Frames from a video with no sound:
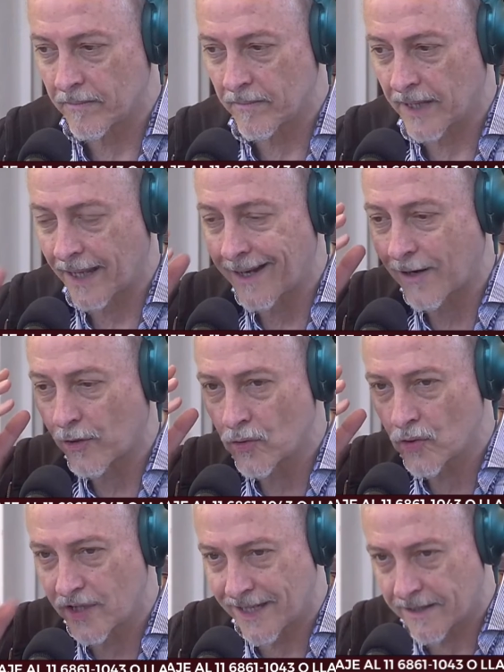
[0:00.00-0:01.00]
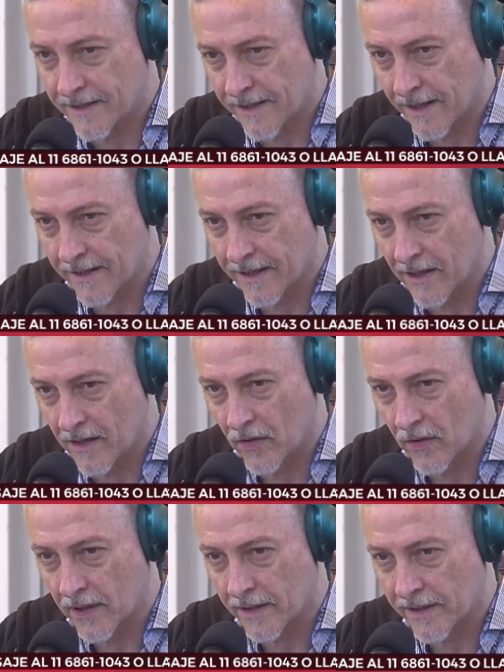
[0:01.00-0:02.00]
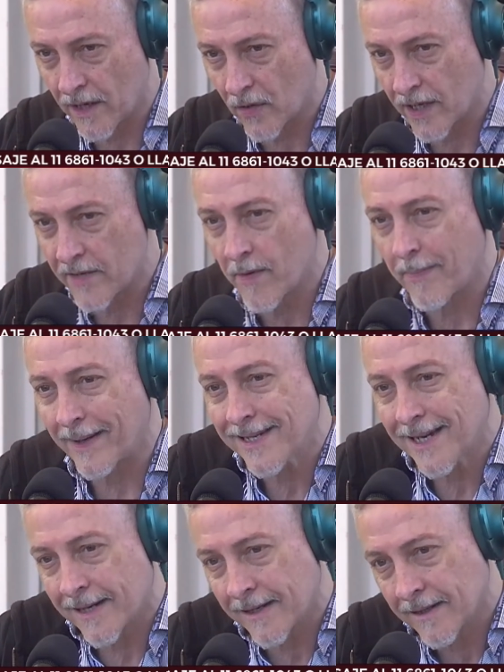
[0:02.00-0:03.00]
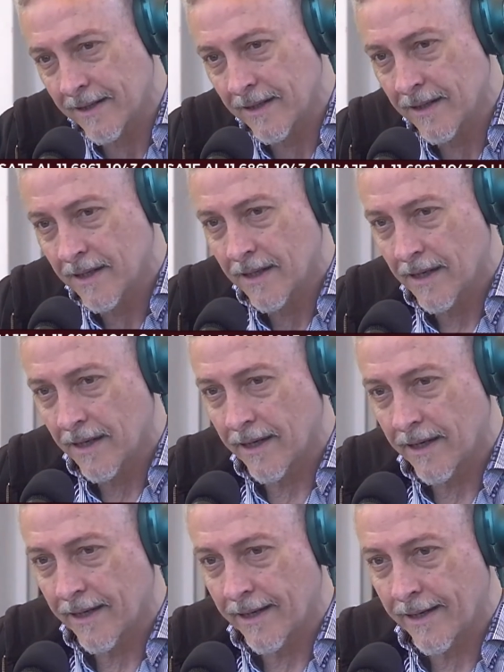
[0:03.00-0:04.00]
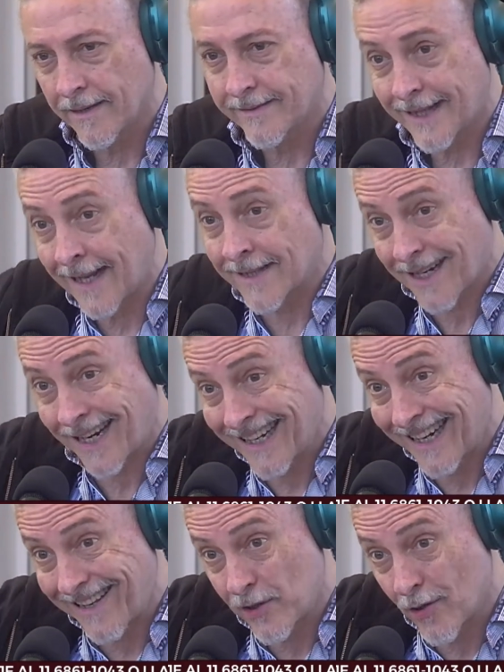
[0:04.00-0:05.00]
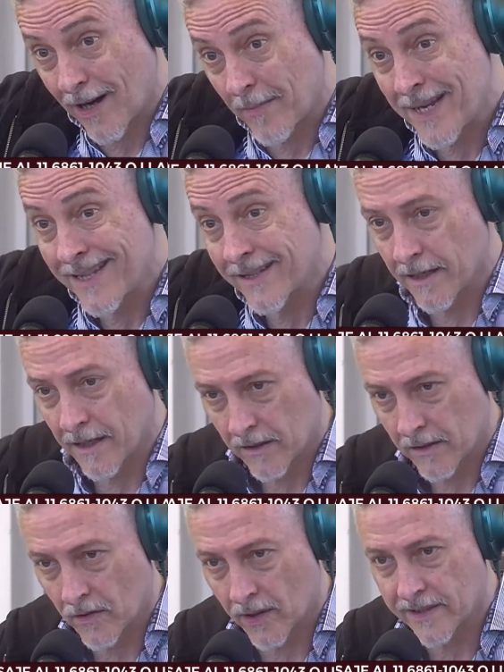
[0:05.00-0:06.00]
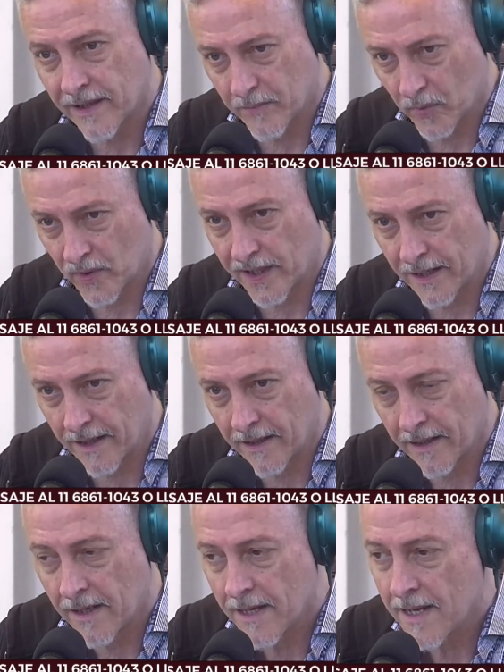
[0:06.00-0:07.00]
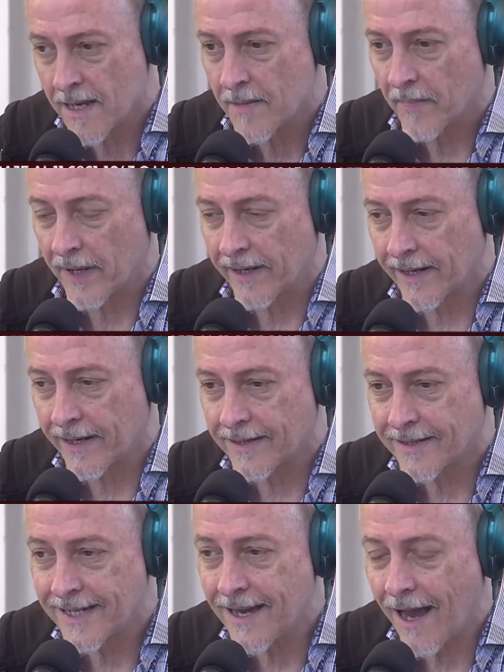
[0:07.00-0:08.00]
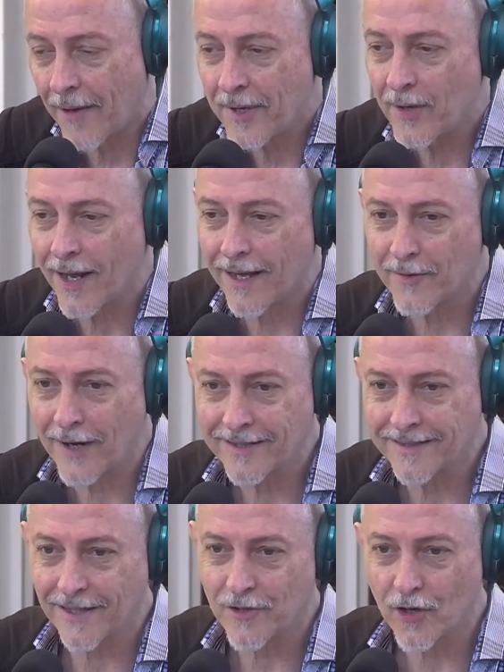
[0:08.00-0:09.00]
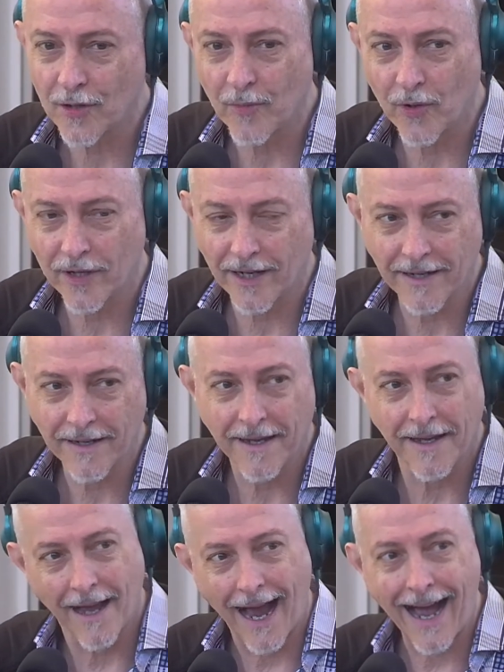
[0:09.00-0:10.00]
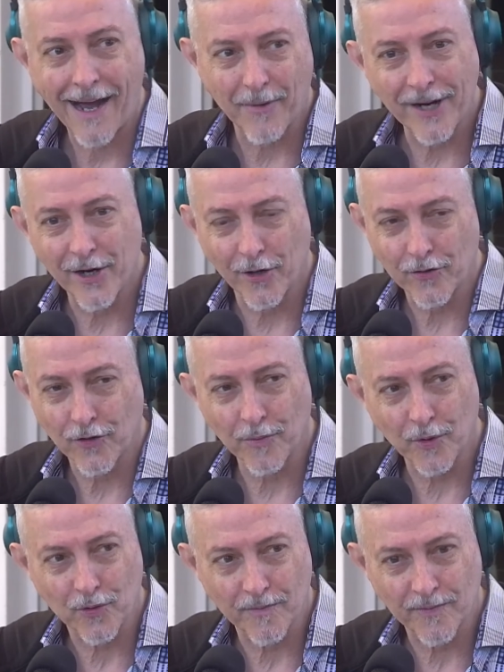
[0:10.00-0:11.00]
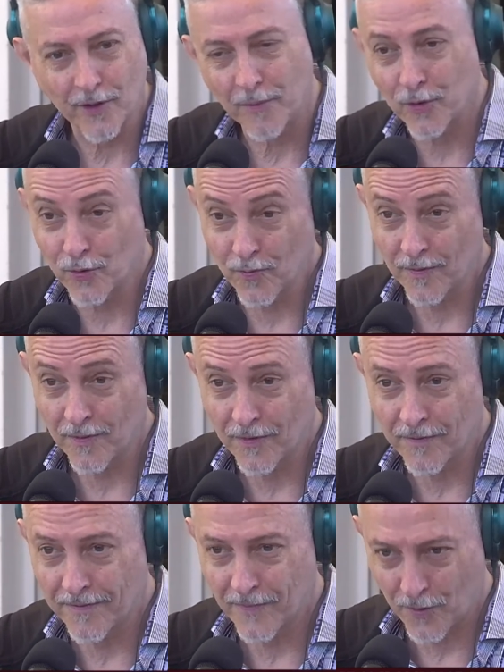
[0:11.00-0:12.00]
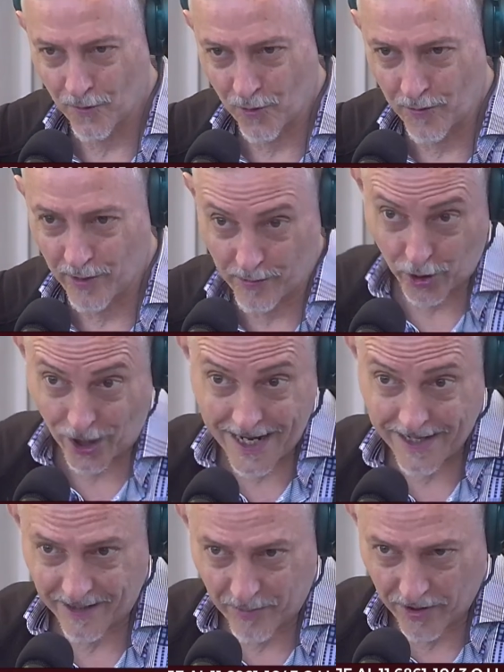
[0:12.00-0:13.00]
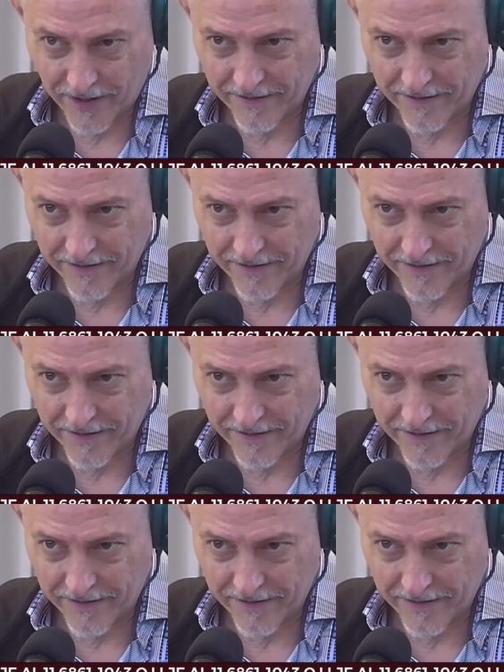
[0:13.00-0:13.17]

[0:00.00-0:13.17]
verdadera conciencia de lo, de lo, que iba a pasar eh, transgeneracionalmente con mm. esa música. Eh, sí, había una, sensación como de que, ah, bueno, somos, somos un, grupo potente. Le